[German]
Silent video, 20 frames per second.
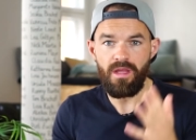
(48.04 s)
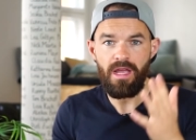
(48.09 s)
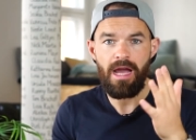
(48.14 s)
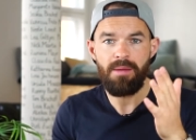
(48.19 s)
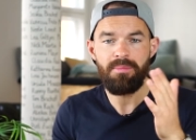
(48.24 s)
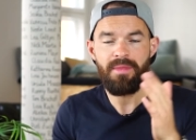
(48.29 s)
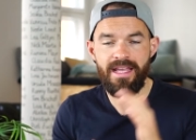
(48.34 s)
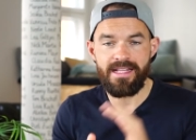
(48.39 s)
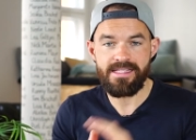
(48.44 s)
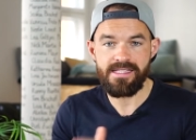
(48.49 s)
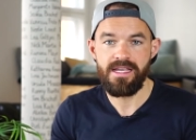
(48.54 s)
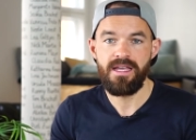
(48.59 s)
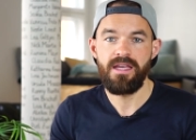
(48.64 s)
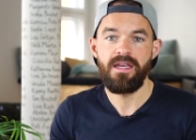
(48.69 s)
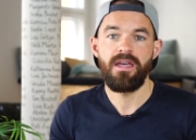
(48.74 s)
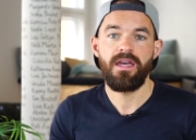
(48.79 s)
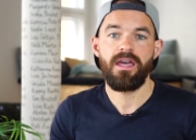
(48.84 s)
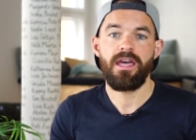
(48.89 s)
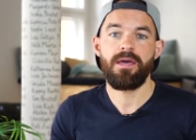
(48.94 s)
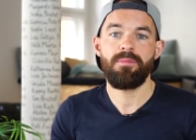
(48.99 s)
Haben da jetzt
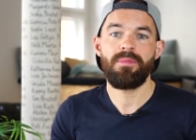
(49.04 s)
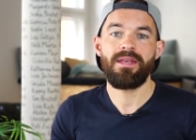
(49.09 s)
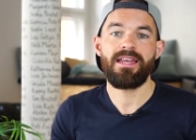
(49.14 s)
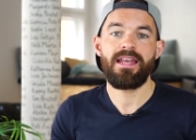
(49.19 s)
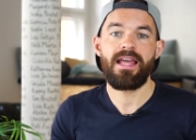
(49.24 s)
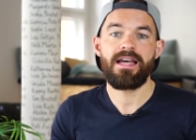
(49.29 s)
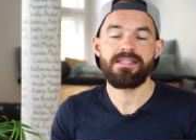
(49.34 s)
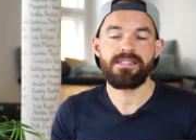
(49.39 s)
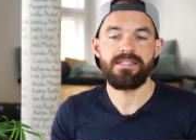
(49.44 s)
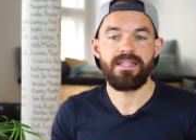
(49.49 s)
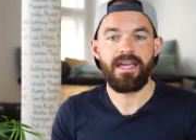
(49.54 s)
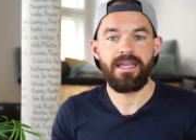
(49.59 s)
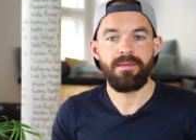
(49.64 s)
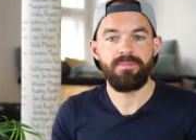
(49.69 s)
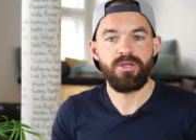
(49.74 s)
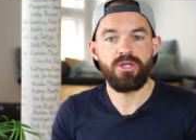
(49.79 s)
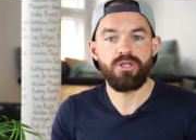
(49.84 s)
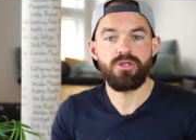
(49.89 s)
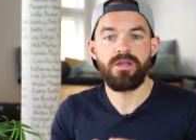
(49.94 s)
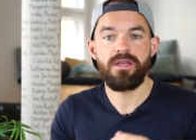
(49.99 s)
ähm, in den ersten drei
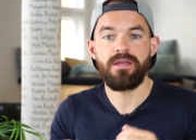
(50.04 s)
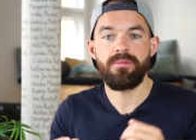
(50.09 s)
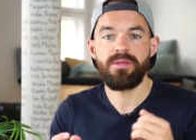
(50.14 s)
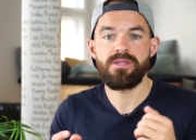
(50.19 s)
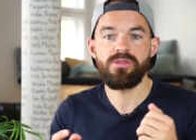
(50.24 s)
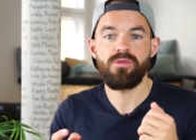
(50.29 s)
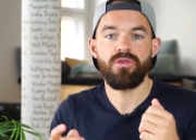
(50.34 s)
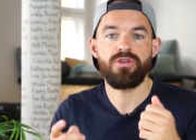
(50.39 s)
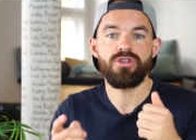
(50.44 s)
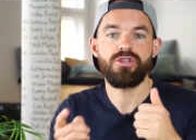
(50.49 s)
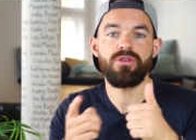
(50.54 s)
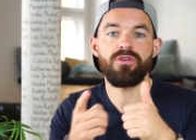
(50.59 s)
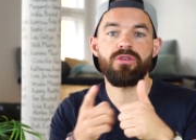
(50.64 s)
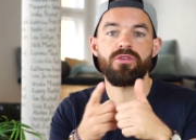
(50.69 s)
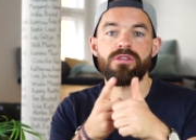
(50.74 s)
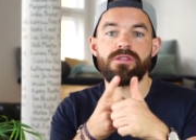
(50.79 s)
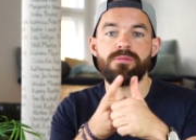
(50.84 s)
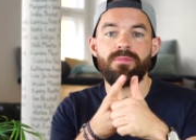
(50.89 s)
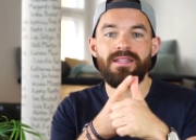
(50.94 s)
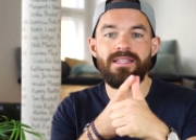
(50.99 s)
Epi Episoden schon
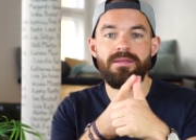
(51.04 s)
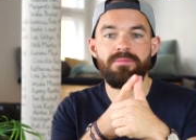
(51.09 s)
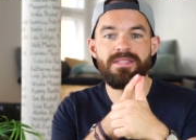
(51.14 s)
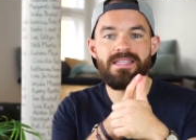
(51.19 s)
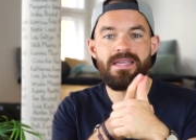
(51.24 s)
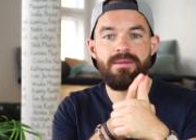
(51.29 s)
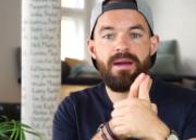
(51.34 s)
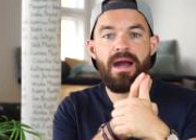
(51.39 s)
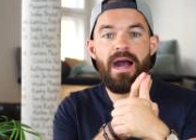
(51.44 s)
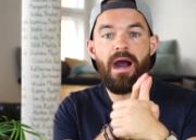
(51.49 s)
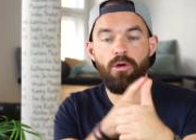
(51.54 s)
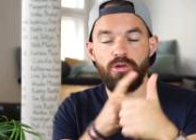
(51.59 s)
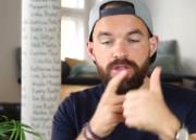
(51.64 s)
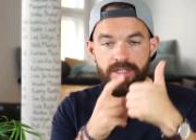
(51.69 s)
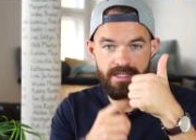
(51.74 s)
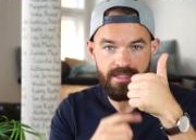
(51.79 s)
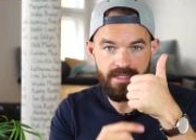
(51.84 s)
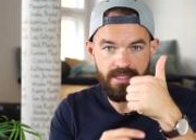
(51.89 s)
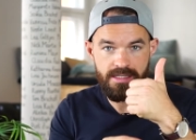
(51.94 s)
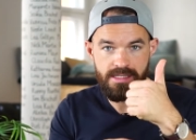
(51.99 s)
uns mit dem Thema
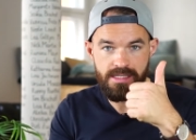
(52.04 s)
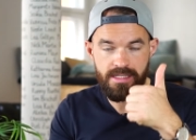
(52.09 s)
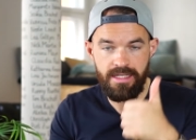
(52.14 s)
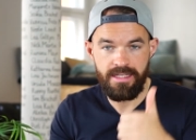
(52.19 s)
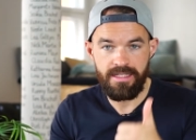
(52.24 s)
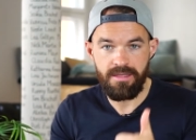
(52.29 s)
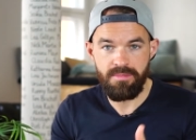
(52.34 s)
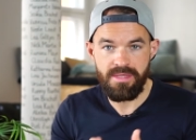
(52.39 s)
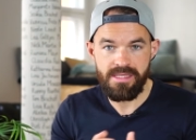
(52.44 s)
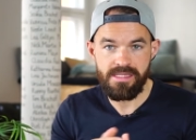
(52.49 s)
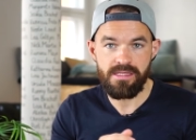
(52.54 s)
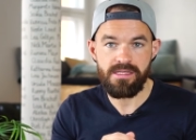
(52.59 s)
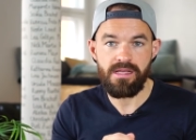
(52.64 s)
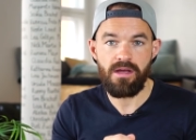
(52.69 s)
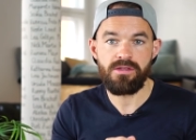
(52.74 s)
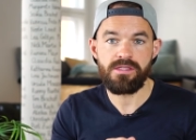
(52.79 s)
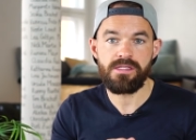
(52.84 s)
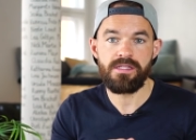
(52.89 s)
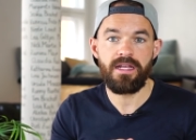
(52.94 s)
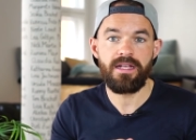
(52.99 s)
Authentizität im Business
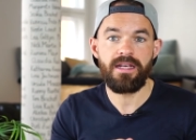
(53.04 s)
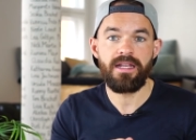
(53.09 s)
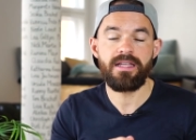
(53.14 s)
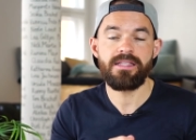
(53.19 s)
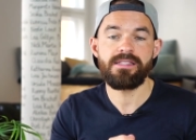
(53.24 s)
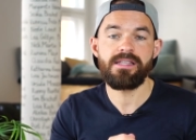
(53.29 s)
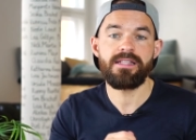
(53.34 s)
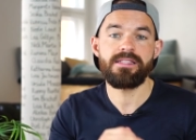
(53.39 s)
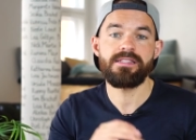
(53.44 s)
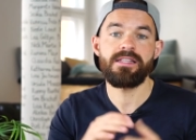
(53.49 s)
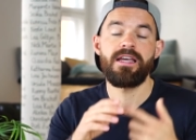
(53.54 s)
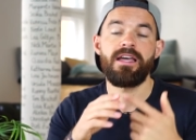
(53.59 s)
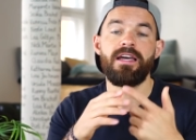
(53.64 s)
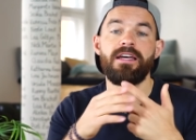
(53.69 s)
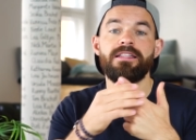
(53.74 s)
auseinandergesetzt.